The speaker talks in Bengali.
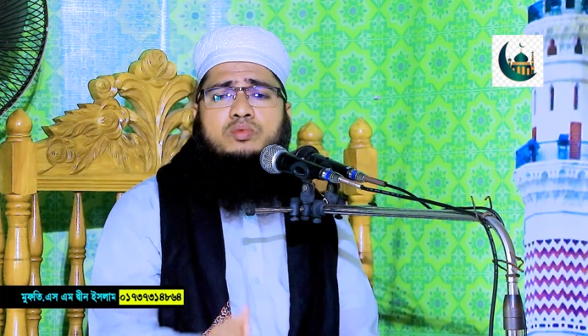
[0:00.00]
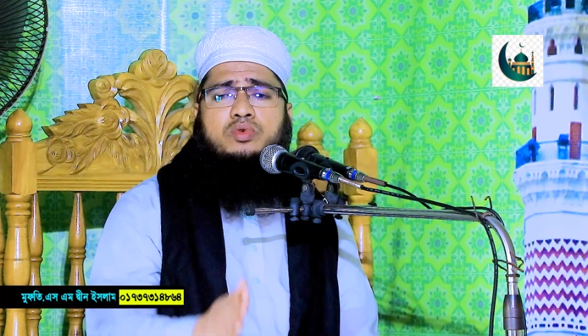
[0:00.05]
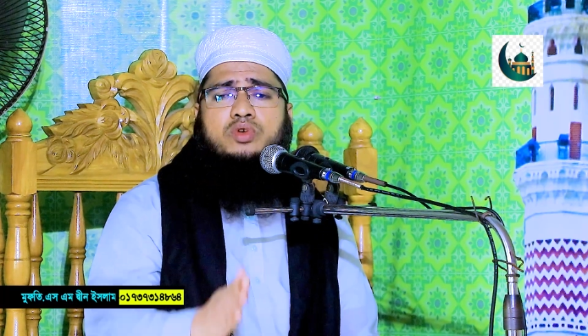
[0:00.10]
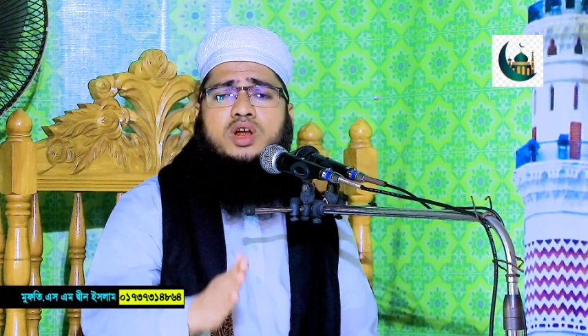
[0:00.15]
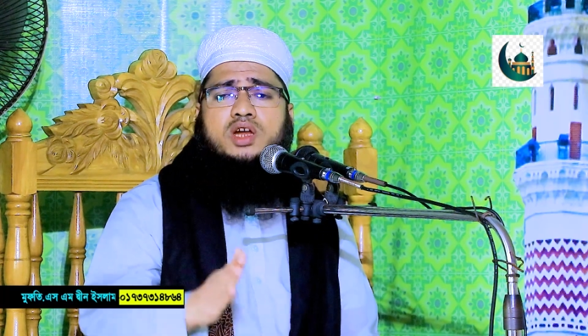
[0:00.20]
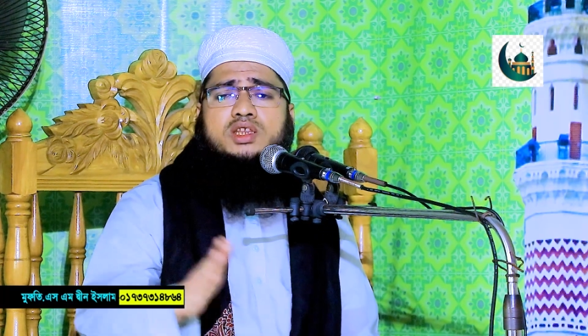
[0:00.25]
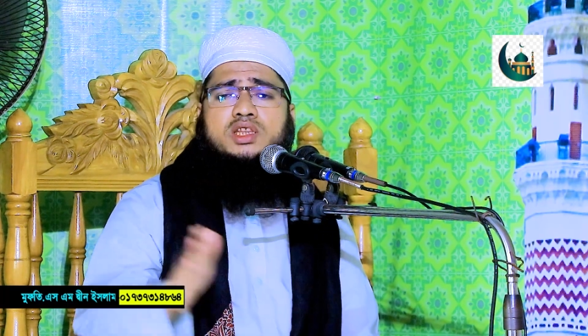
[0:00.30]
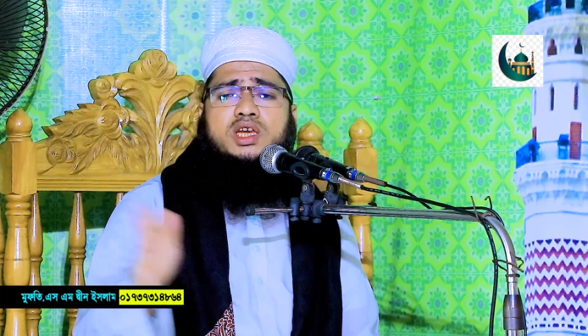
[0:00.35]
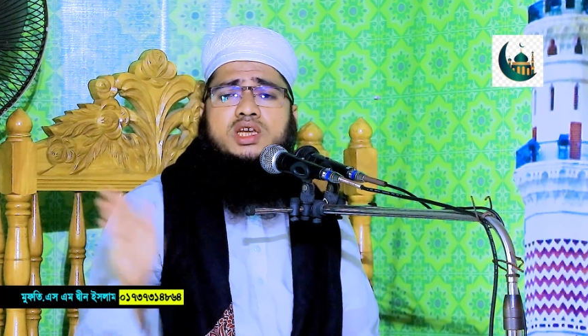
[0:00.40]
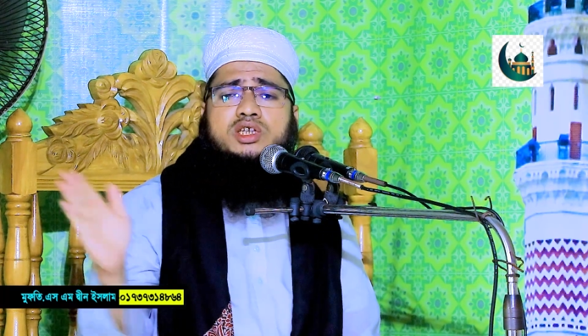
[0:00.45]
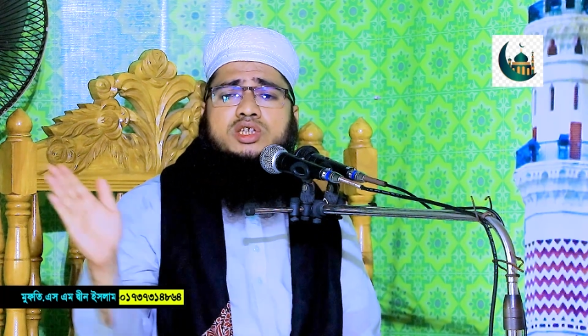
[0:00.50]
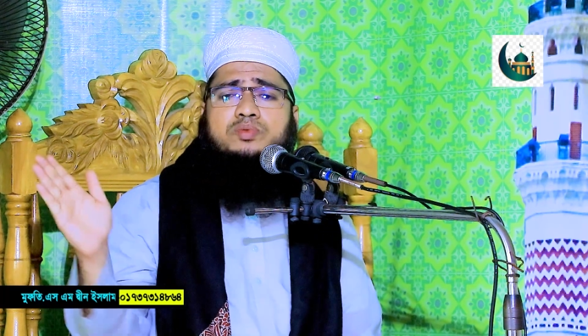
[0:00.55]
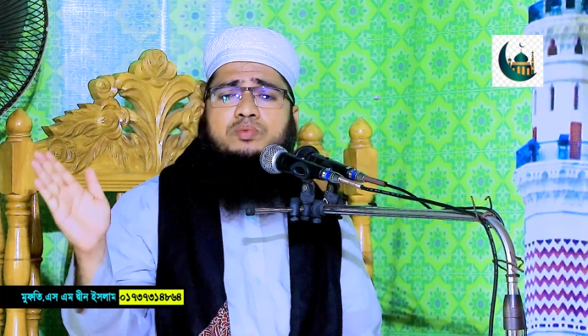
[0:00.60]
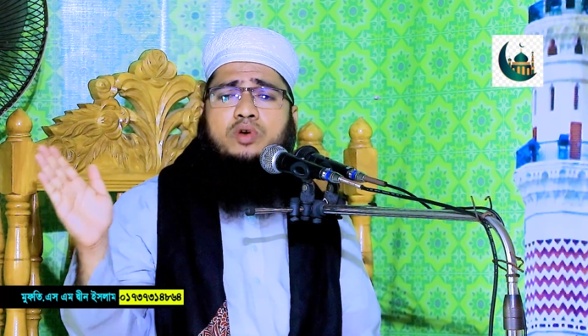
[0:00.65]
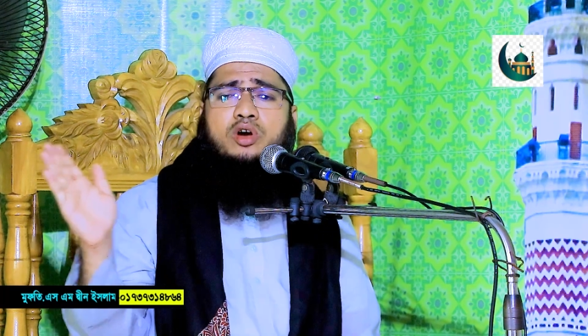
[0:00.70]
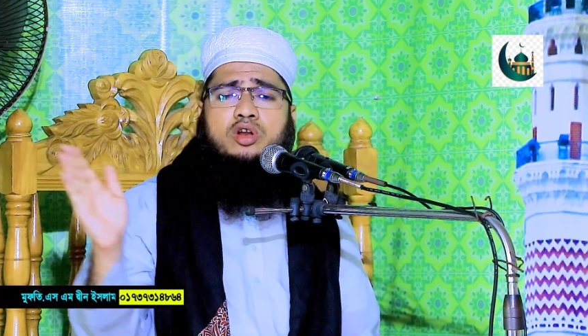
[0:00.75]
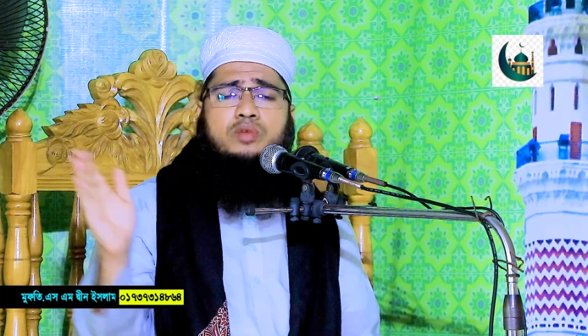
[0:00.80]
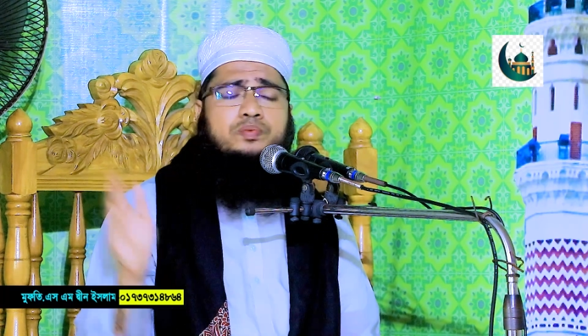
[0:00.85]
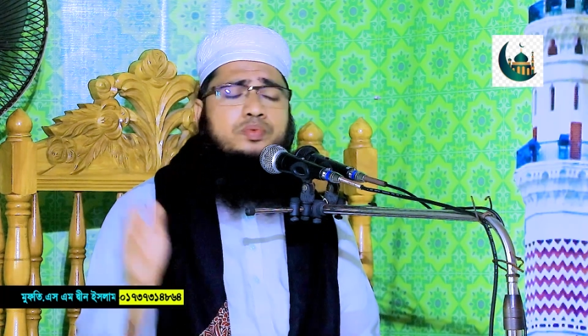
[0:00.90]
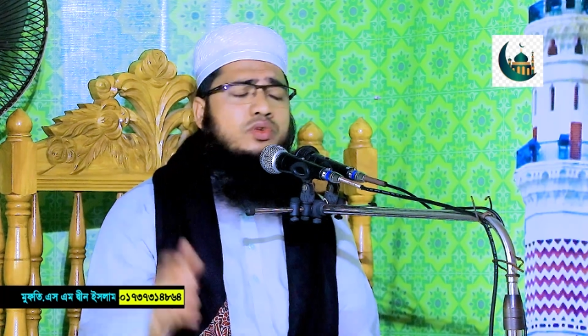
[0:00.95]
পুরা দেশ
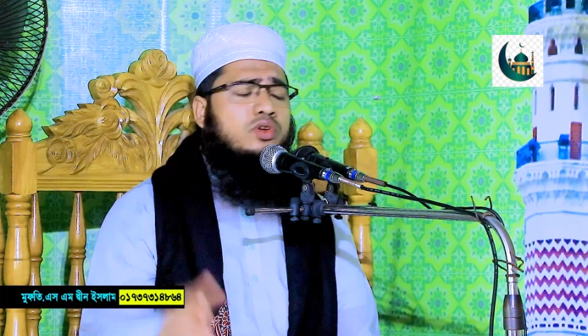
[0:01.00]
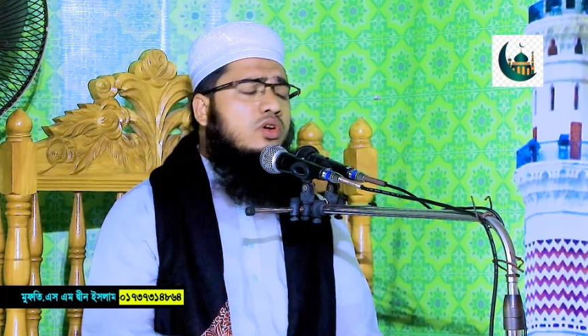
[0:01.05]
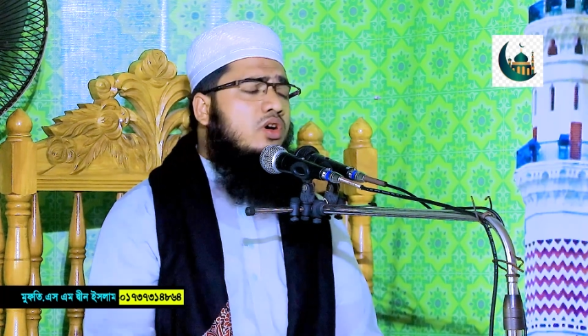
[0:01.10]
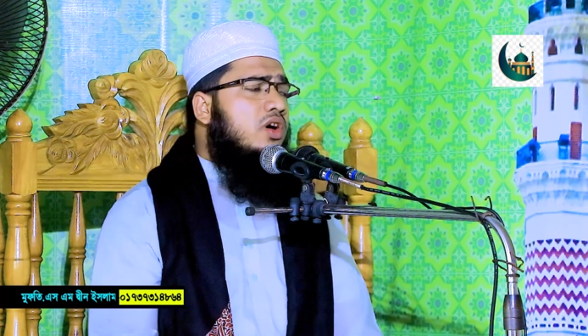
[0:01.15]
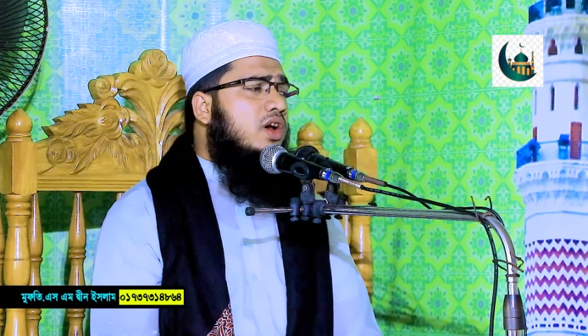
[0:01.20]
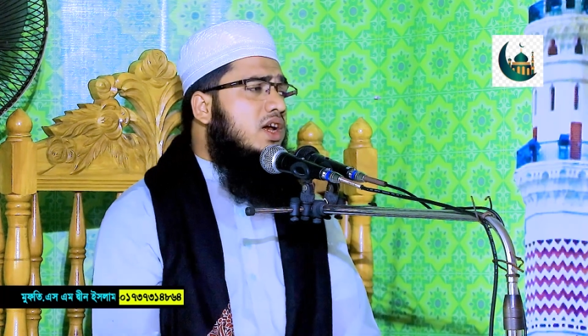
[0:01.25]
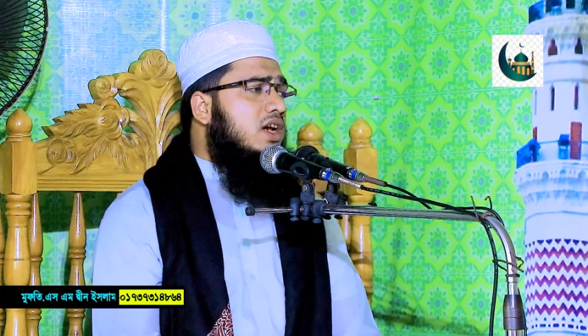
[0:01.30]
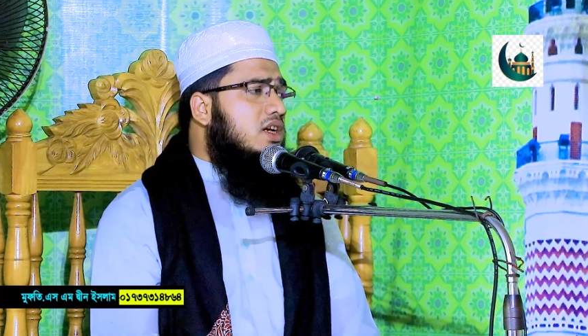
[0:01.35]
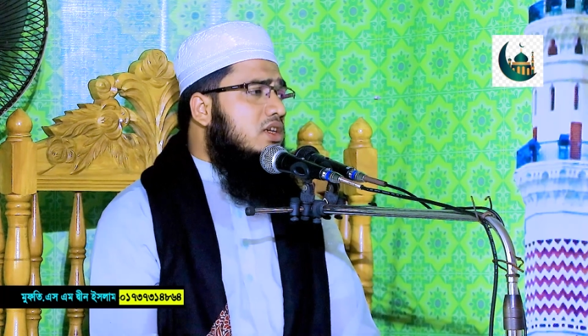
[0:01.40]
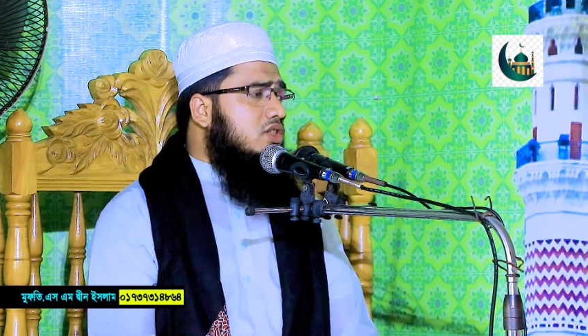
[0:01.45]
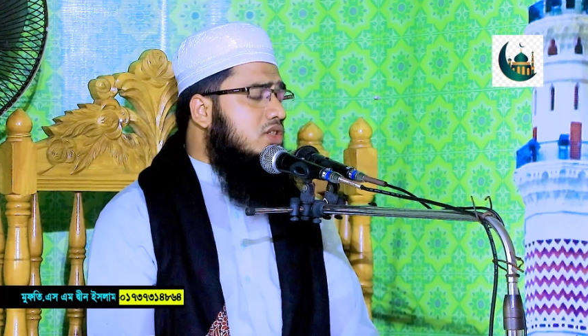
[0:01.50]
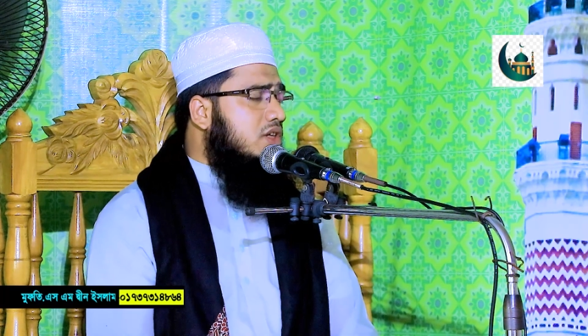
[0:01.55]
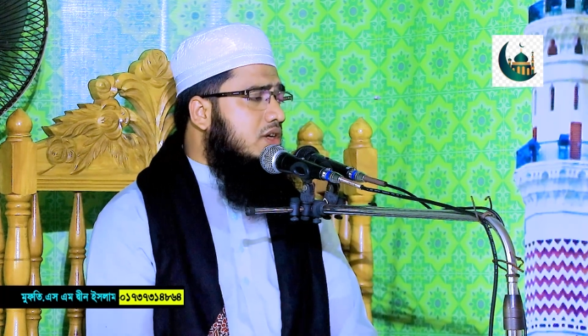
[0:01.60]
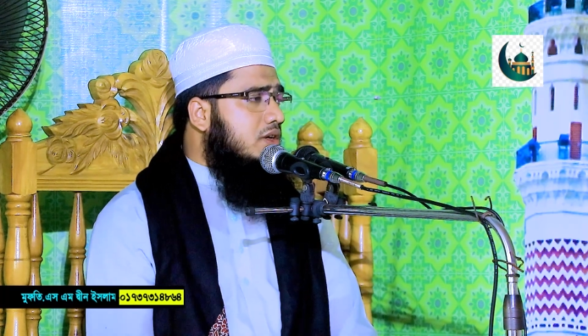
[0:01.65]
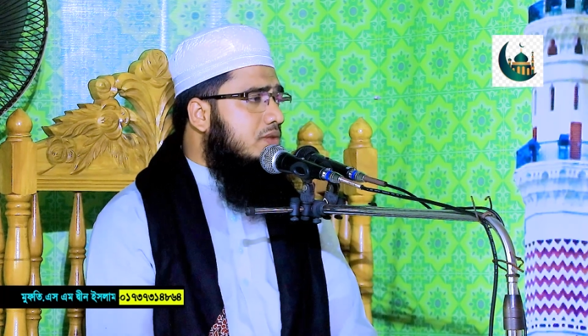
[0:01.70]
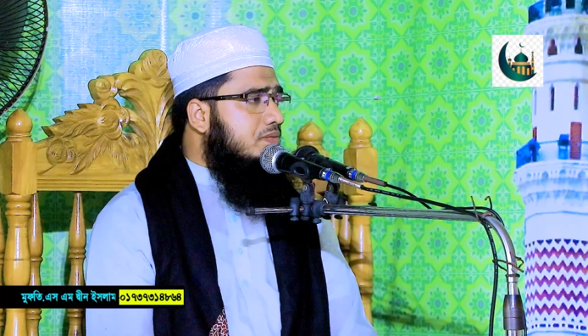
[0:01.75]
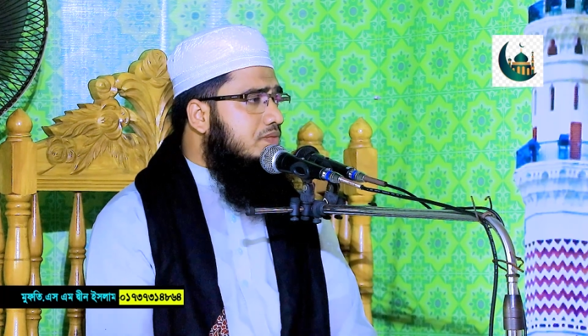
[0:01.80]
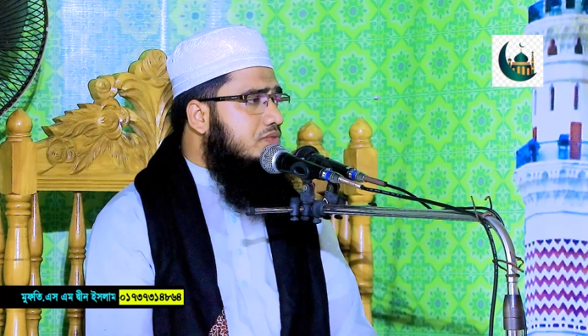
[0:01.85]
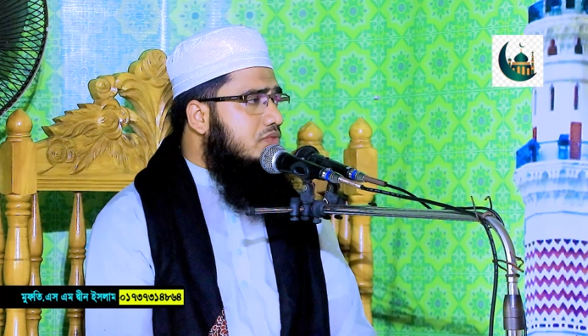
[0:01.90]
ভরপুর হয়ে গেছে